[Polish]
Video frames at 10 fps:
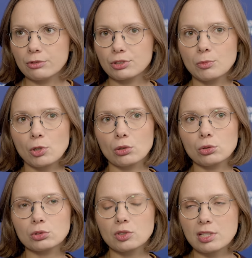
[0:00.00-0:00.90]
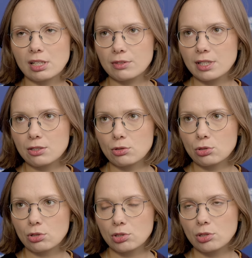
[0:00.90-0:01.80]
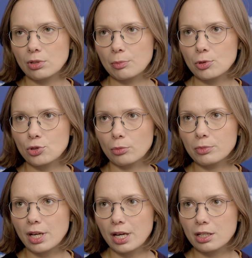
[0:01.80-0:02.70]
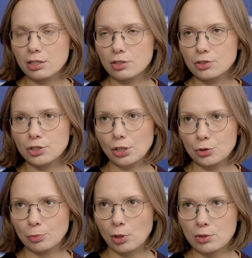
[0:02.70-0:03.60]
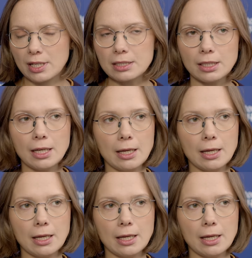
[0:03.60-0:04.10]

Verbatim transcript: W tym roku dostawy gazu z Rosji są na poziomie 10%.